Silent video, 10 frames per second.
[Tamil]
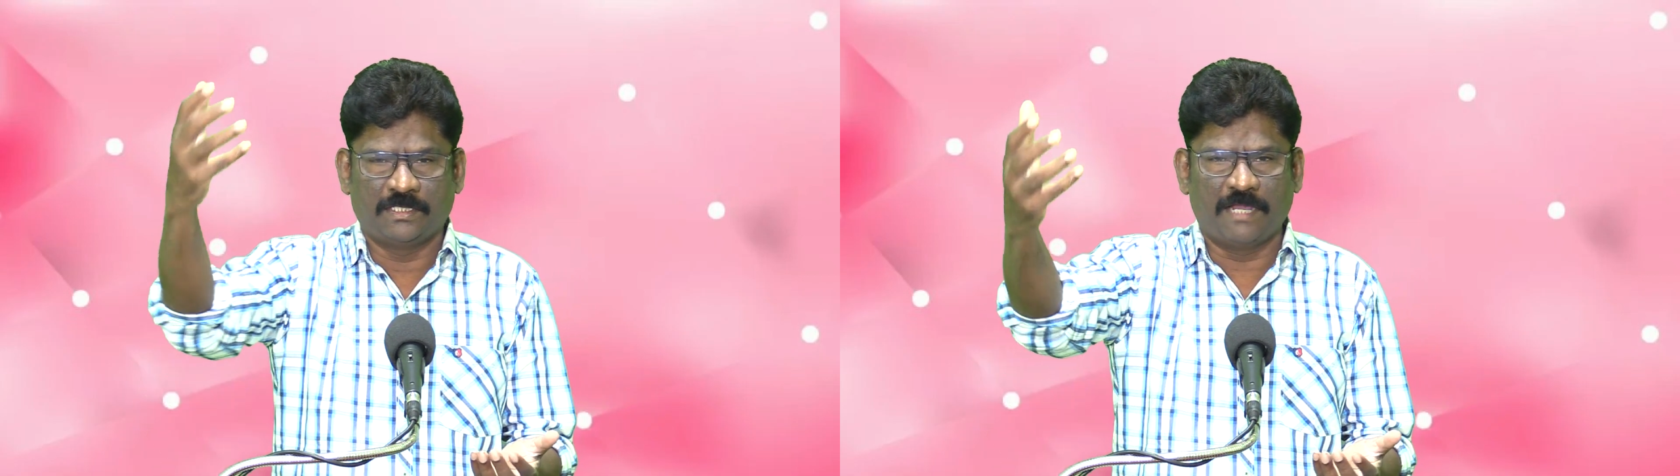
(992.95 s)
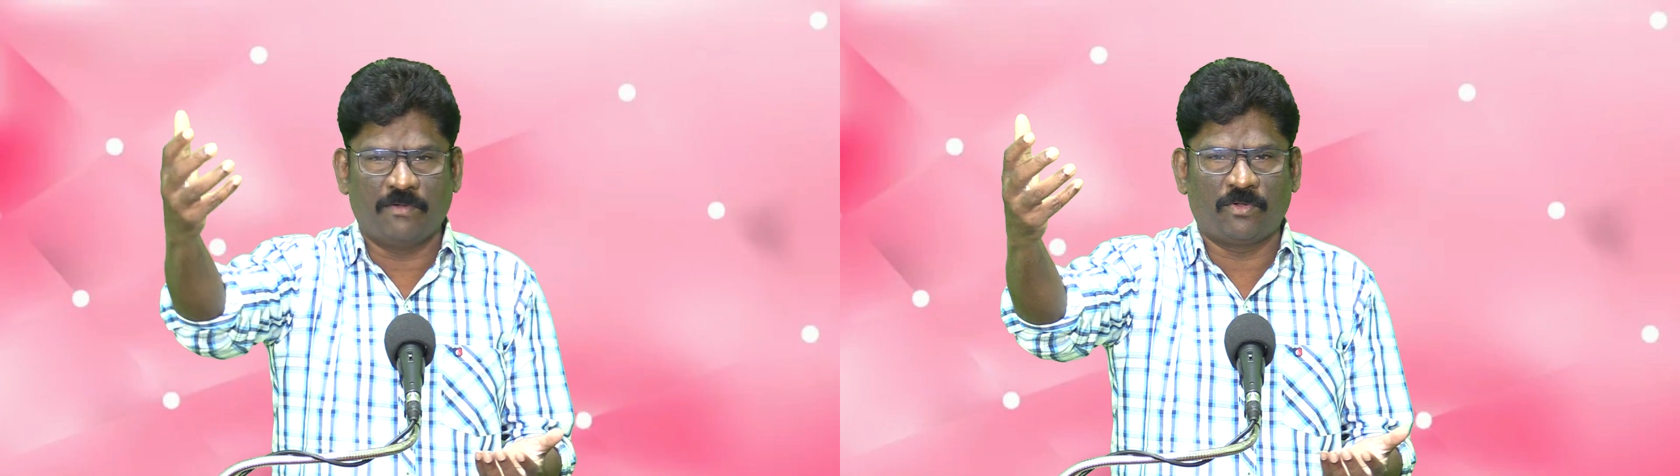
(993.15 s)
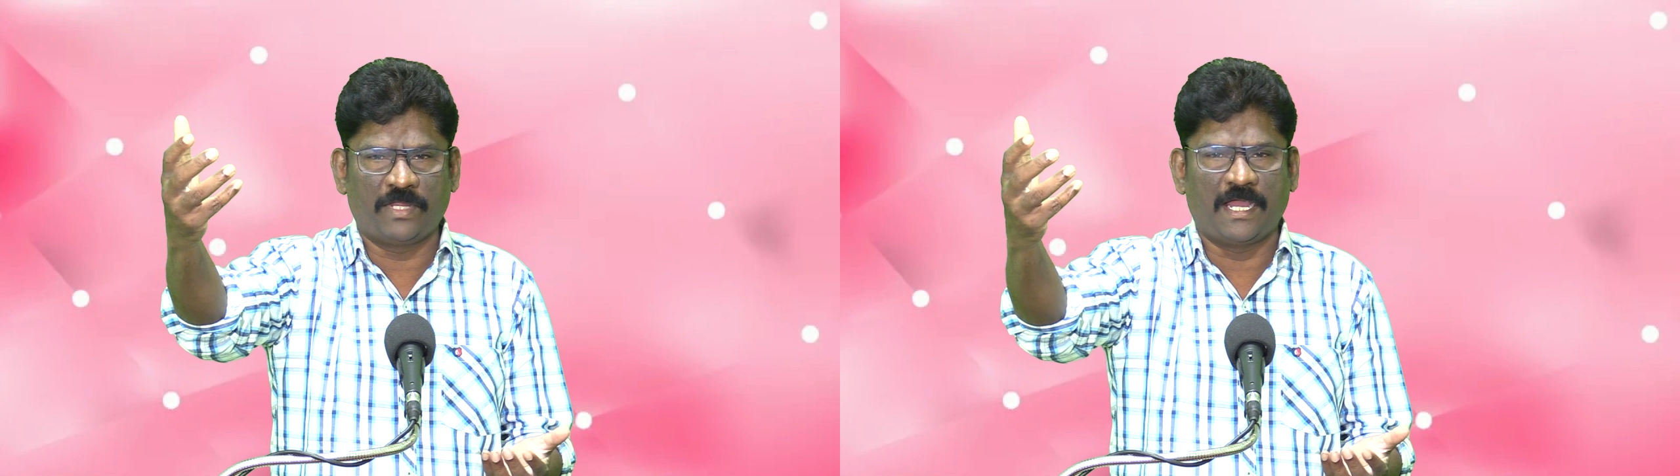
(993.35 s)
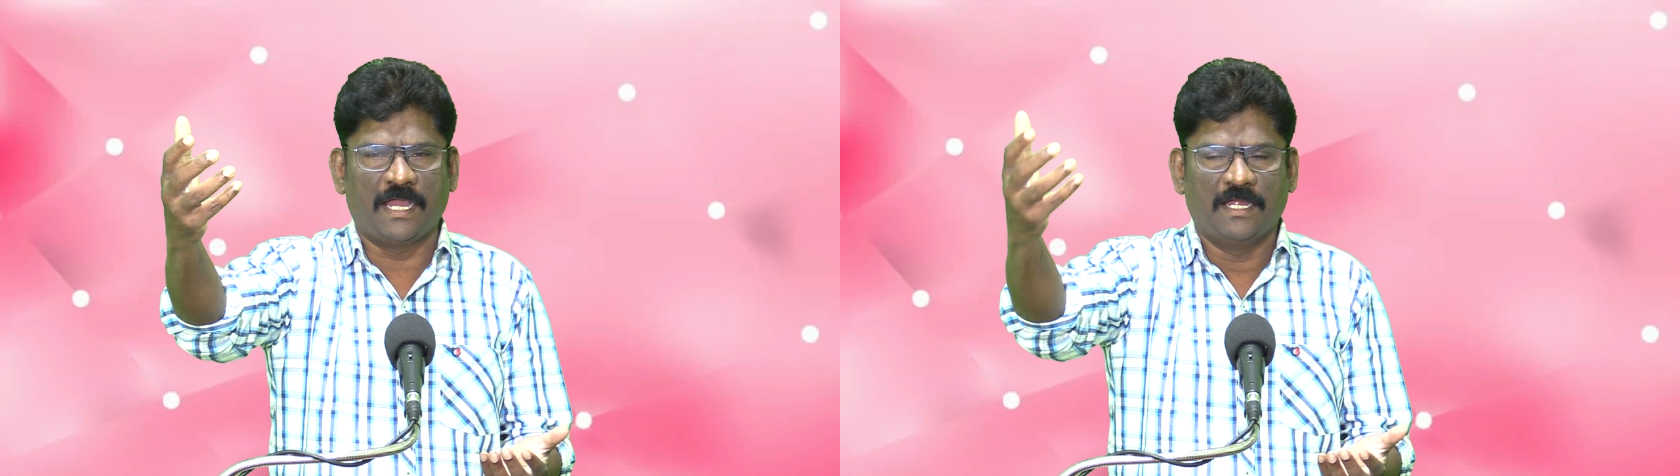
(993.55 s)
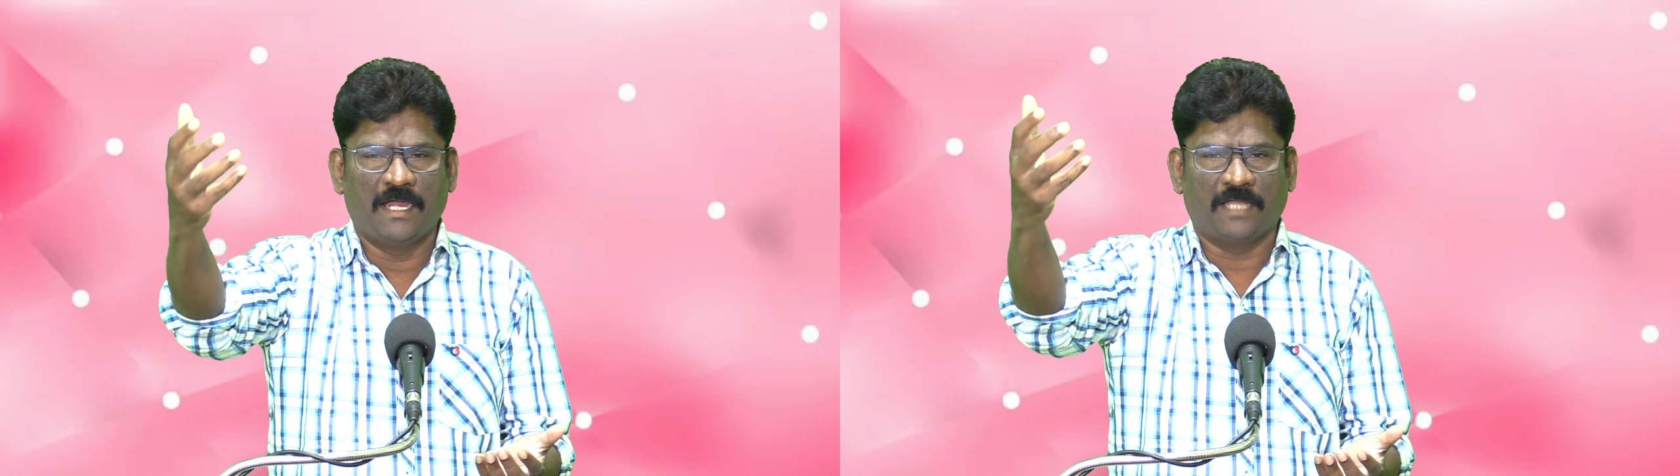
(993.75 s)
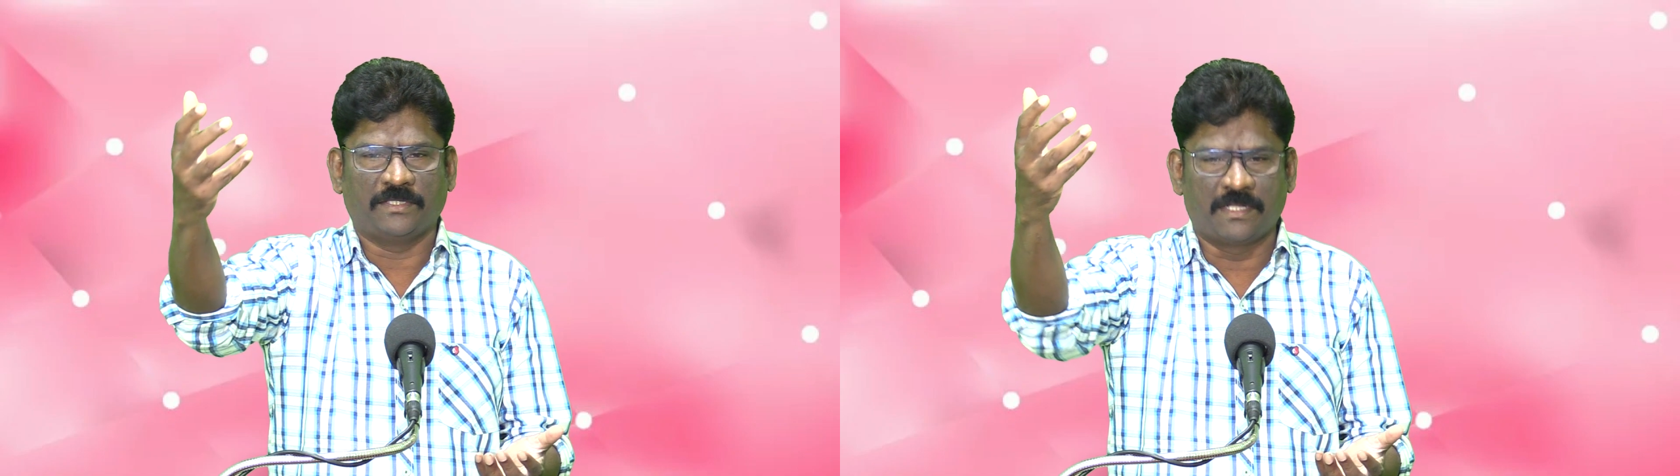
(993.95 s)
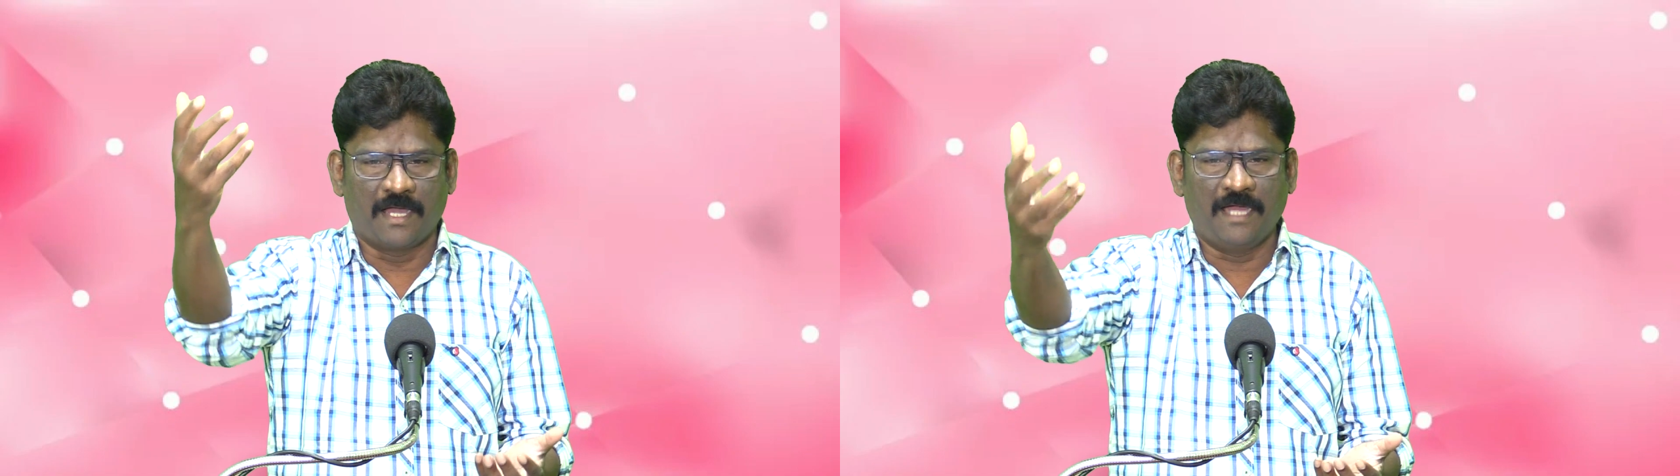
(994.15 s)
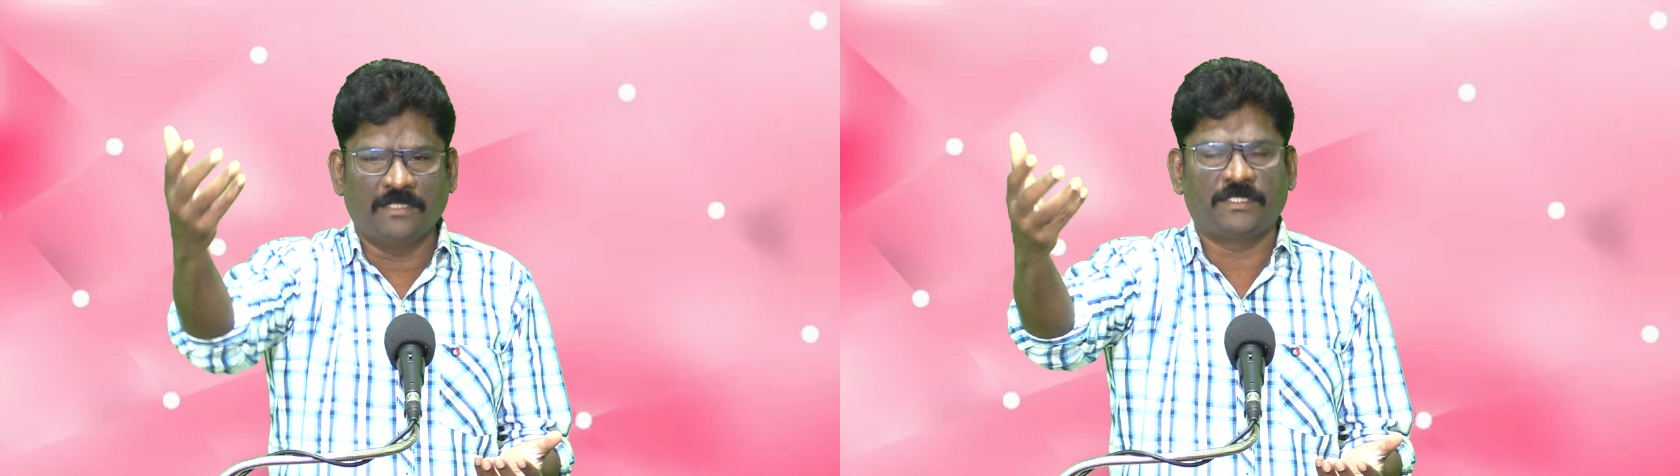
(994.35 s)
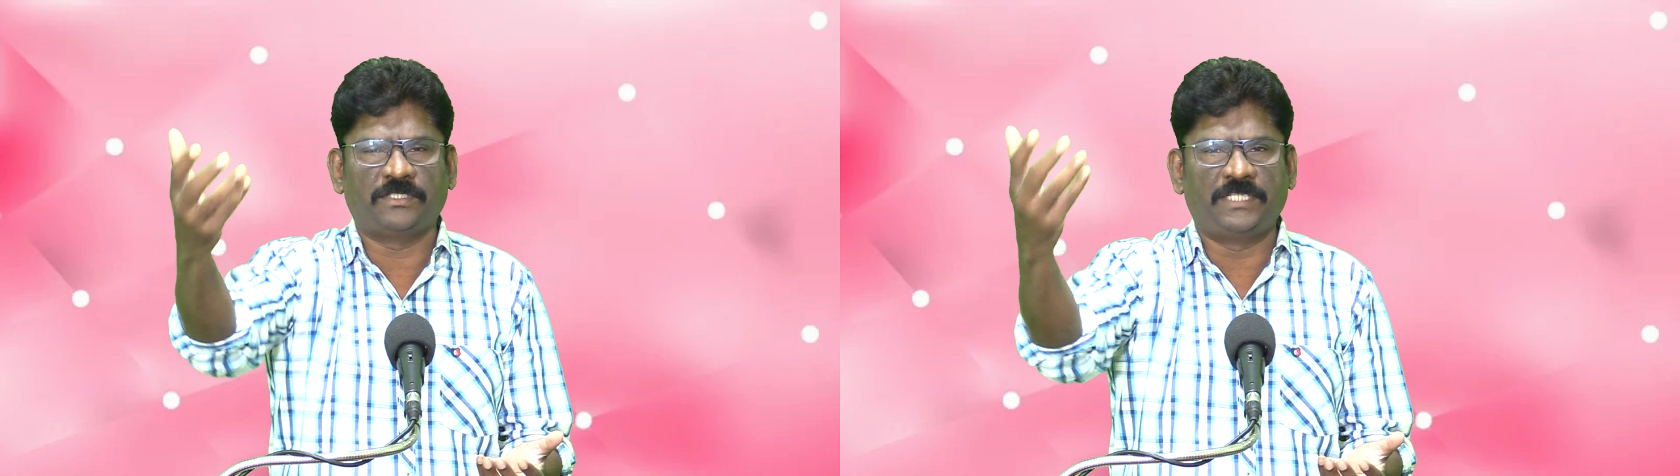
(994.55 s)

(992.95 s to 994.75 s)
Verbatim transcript: தேவனுடைய அந்த நான்கு